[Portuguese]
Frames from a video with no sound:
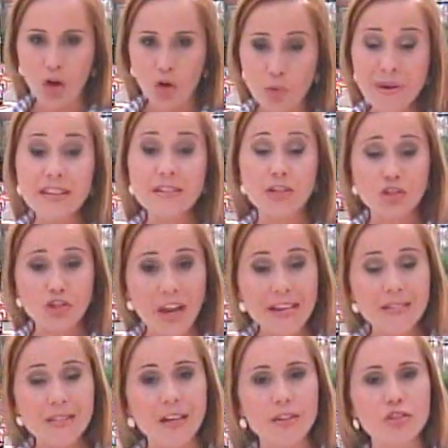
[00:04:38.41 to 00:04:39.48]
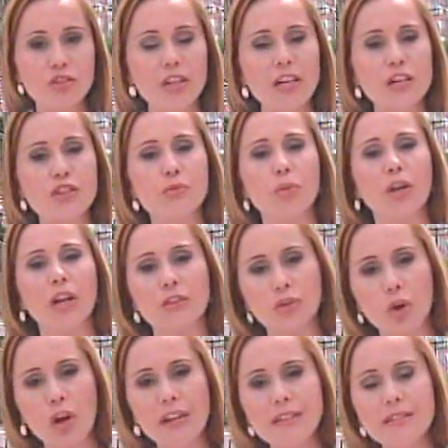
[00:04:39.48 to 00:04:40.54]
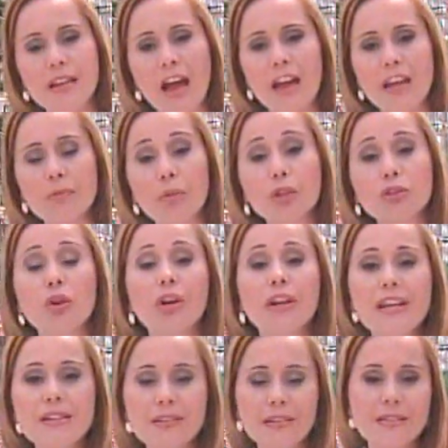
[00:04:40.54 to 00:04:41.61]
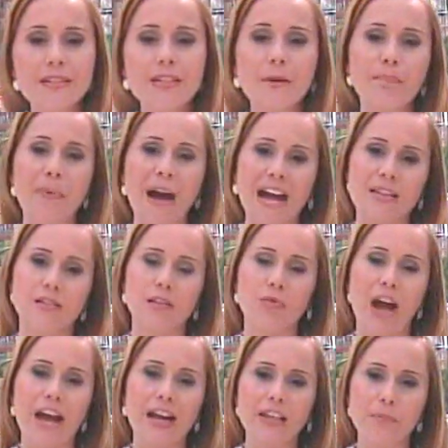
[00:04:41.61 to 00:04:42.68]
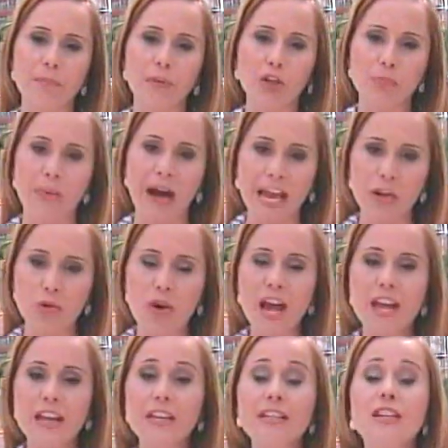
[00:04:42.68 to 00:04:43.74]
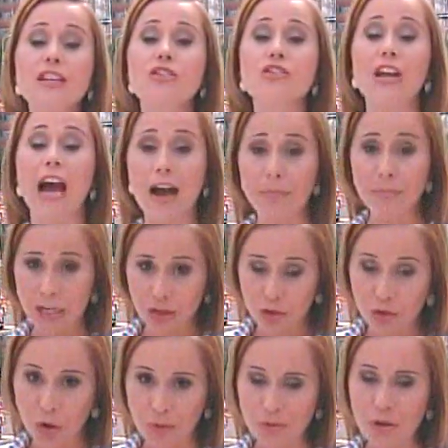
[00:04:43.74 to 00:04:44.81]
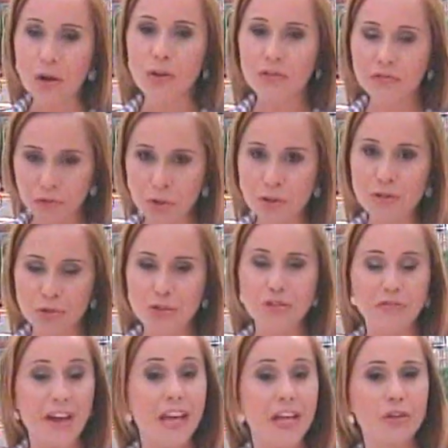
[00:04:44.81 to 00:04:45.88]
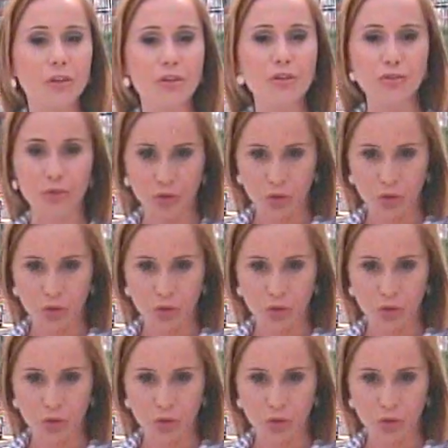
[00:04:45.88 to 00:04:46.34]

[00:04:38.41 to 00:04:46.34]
uma exigência antiga de moradores e motoristas que passam aqui pelo bairro e que já melhorou o fluxo de veículos no